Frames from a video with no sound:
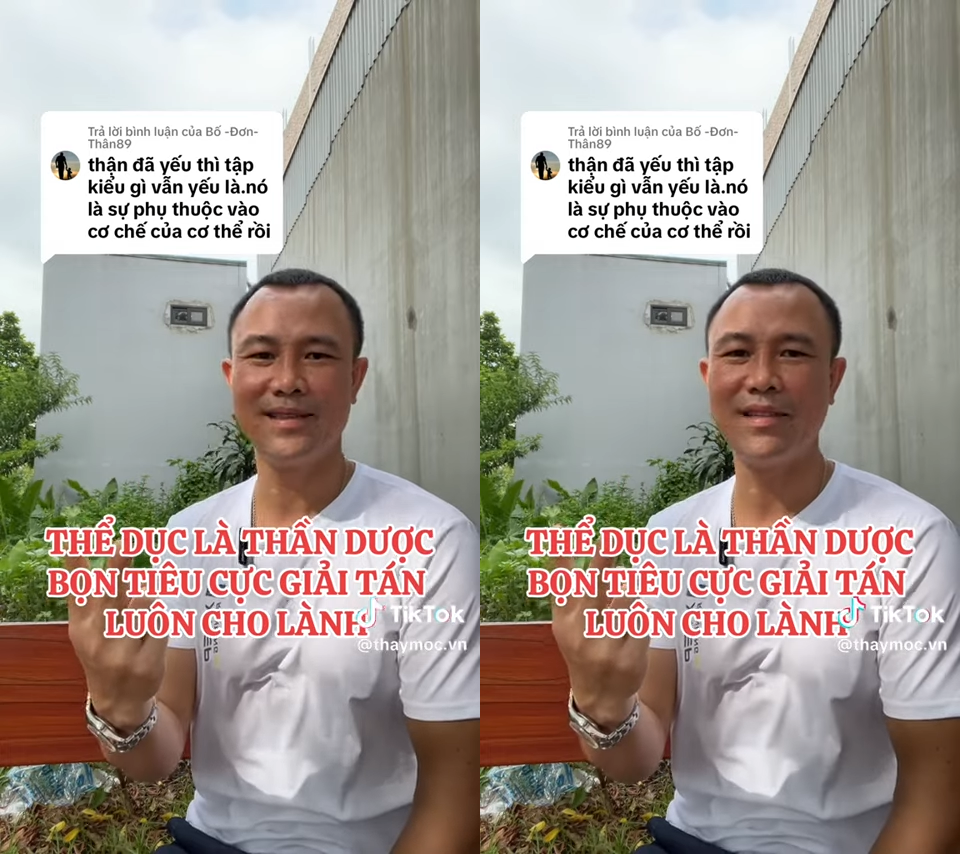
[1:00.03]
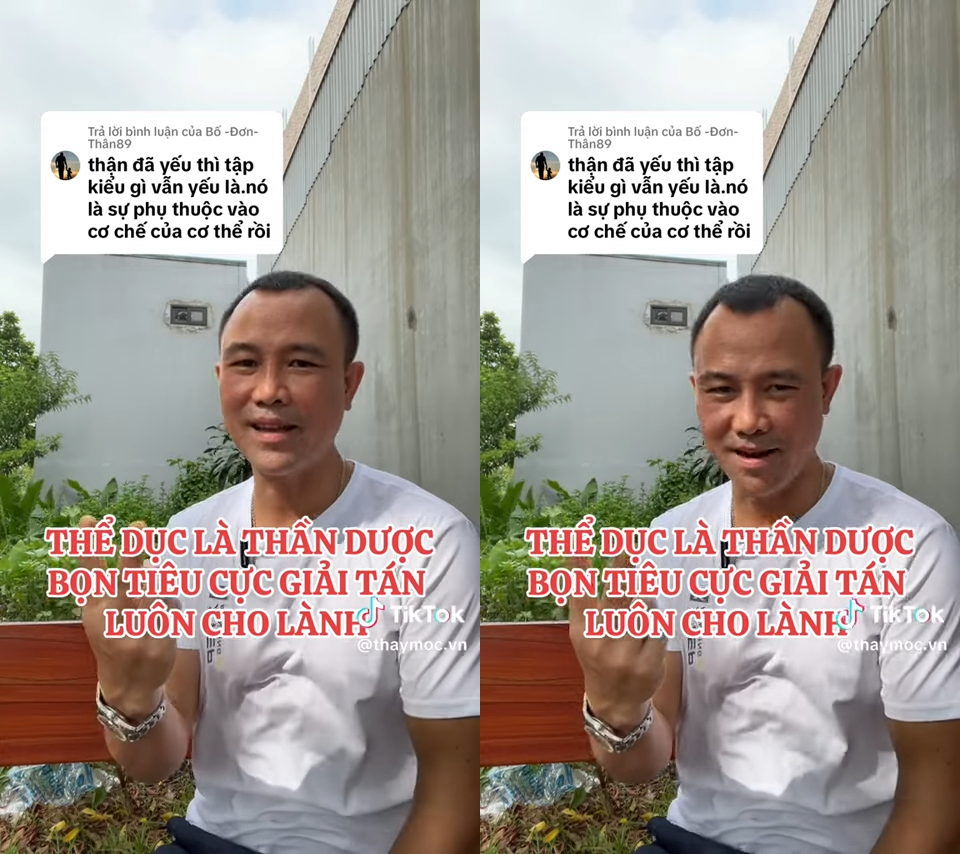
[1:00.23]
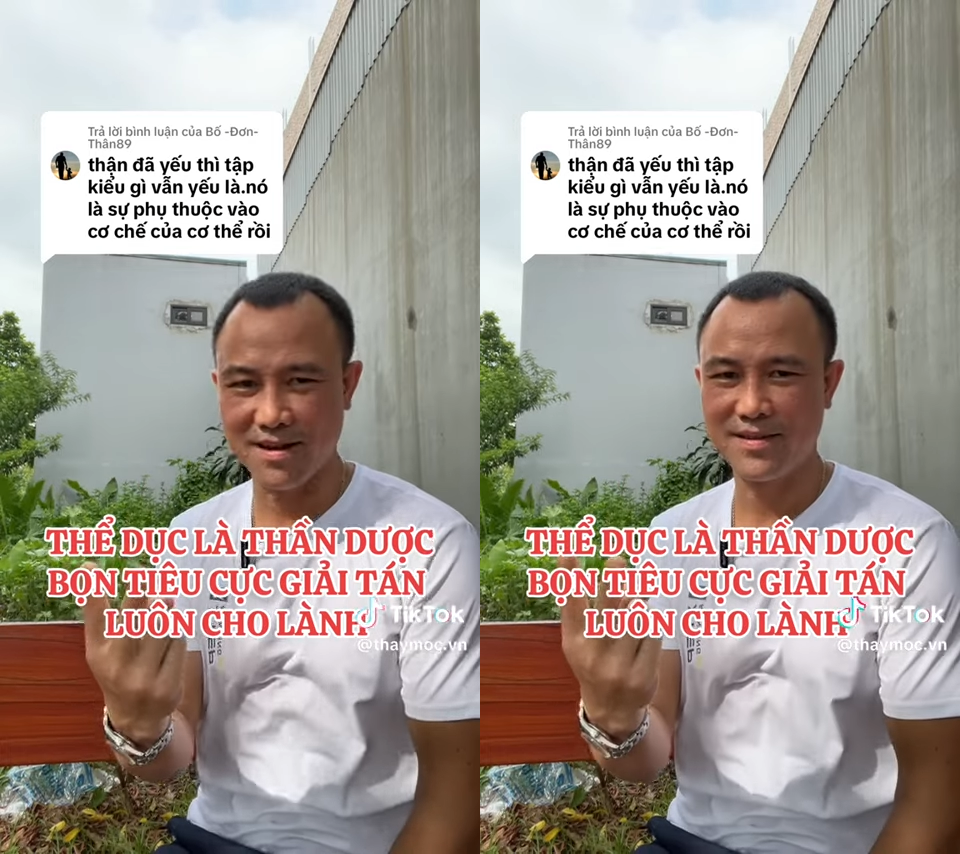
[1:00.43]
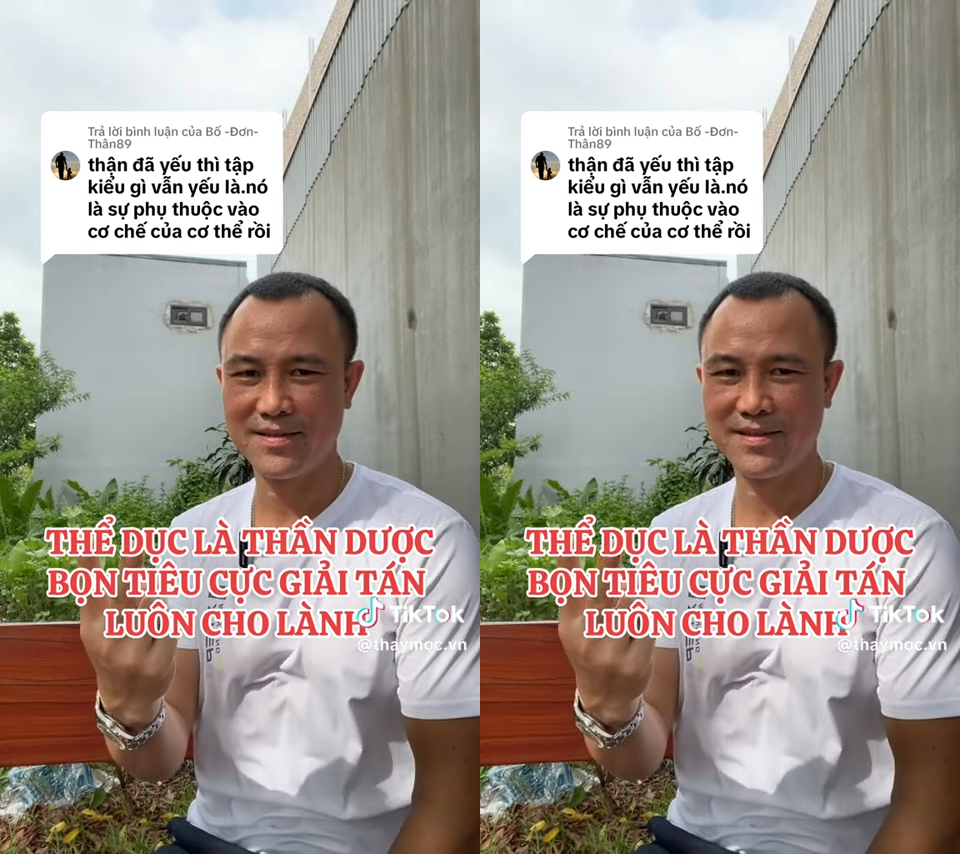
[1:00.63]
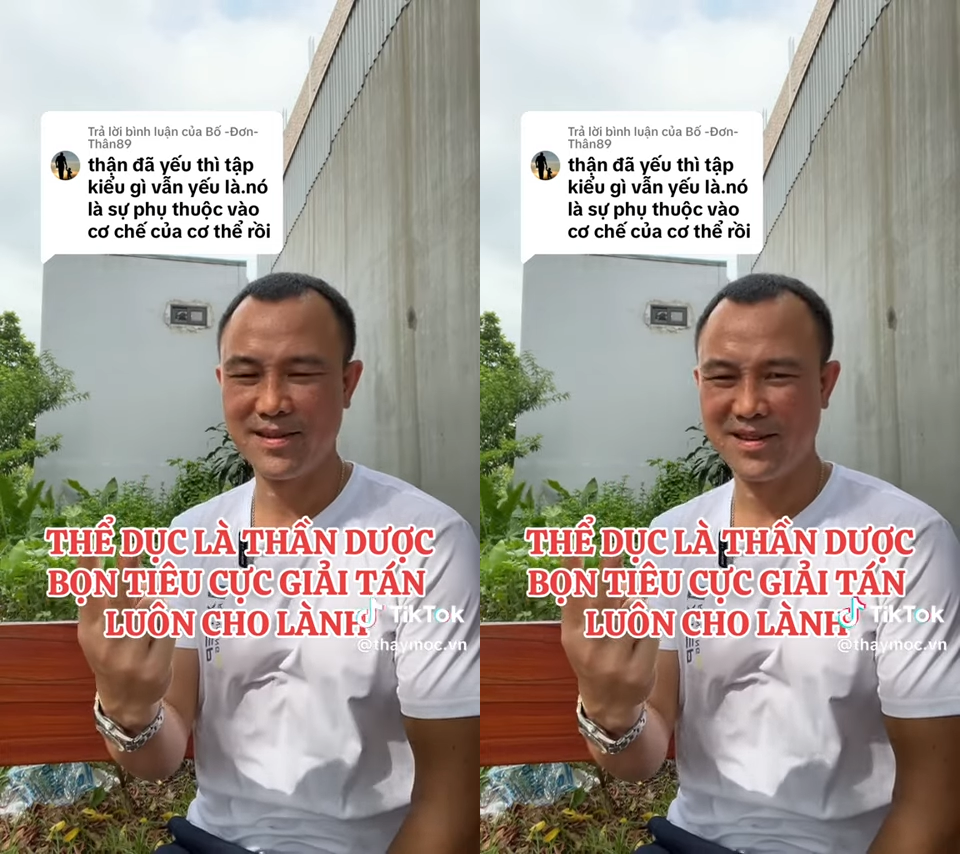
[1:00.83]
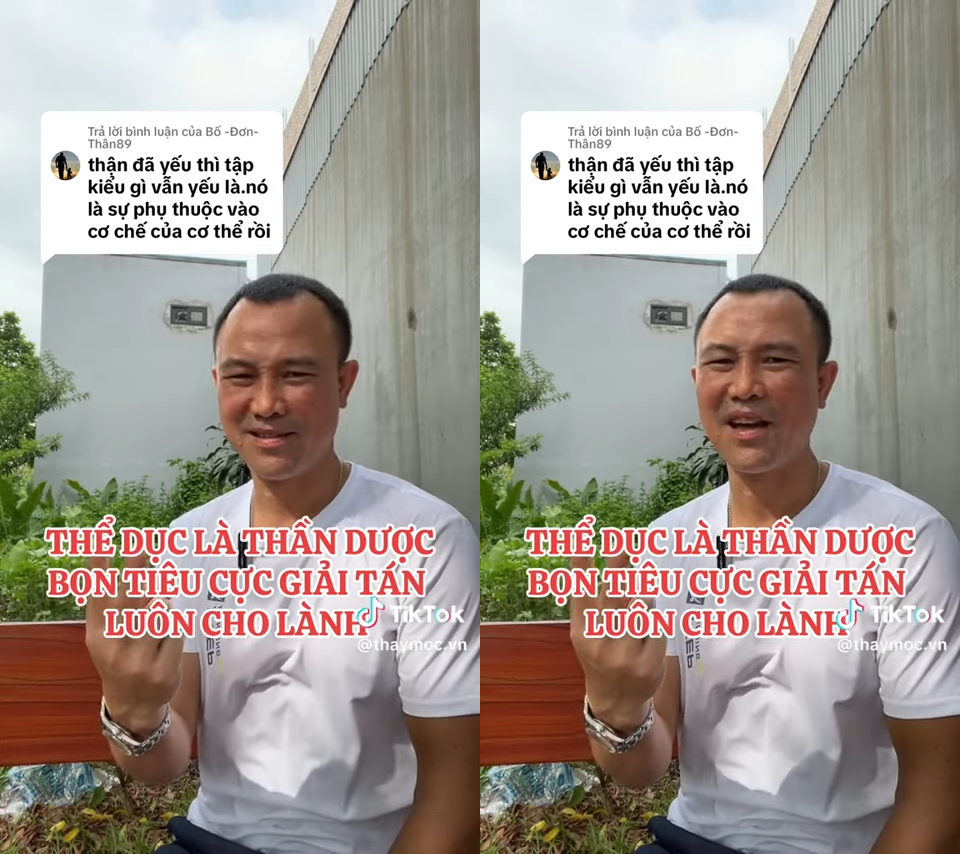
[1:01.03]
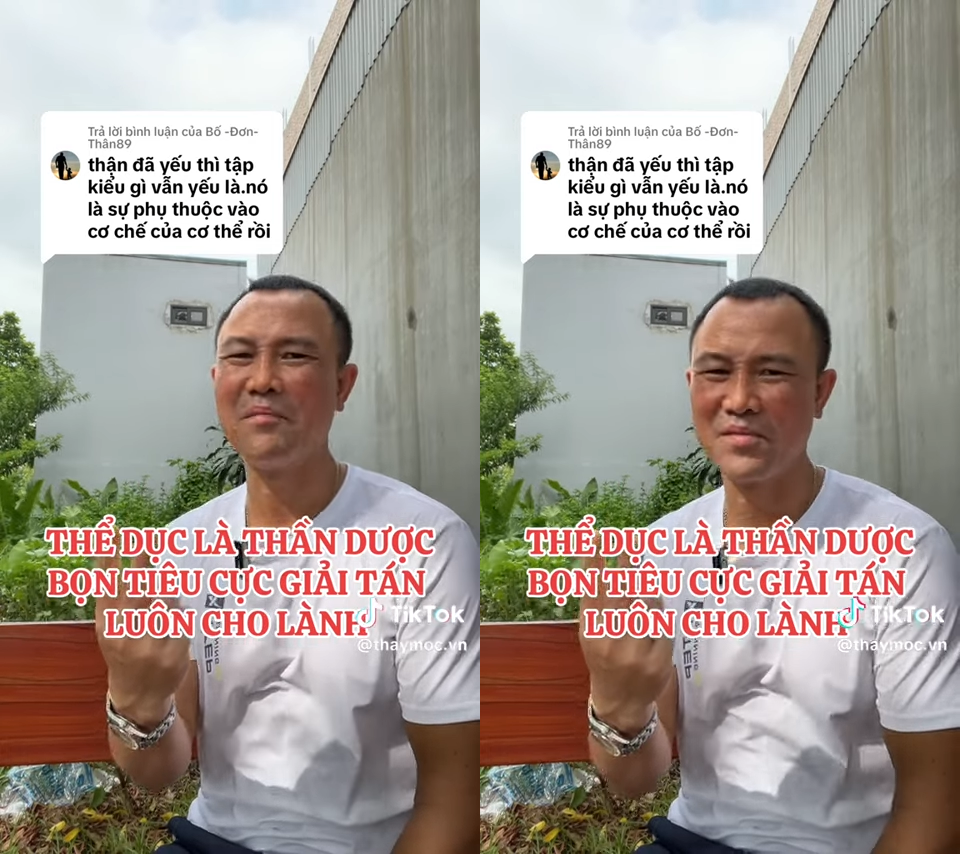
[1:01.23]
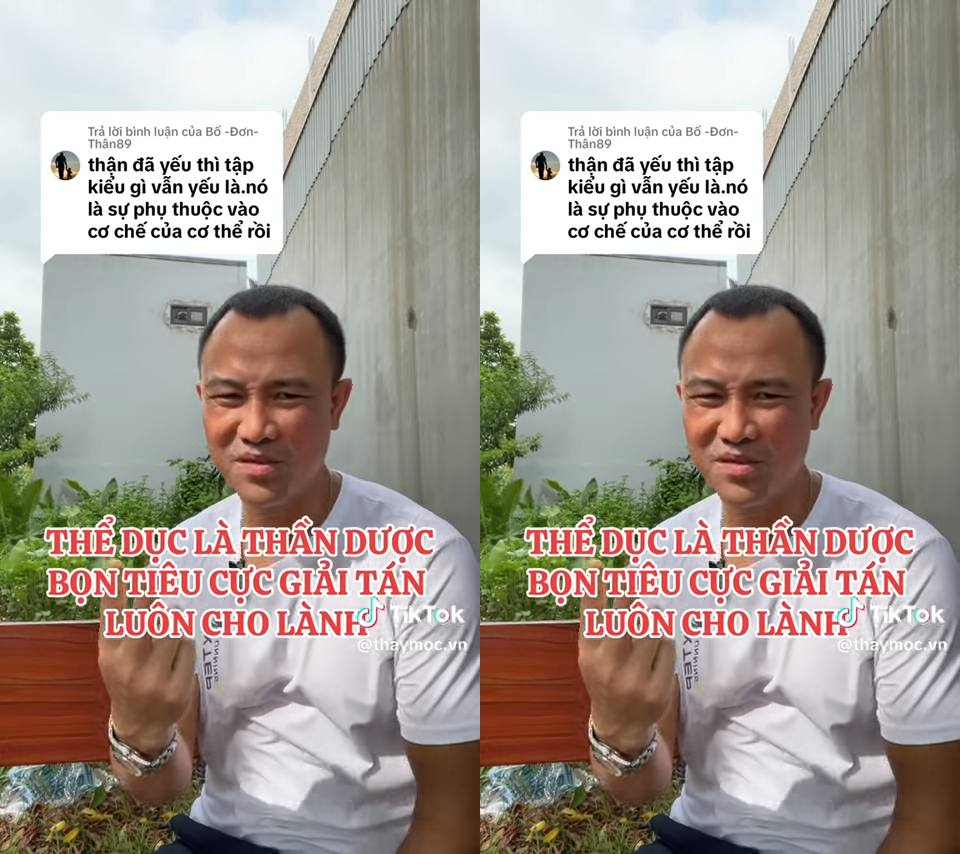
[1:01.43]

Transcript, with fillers: tích cực Thấp.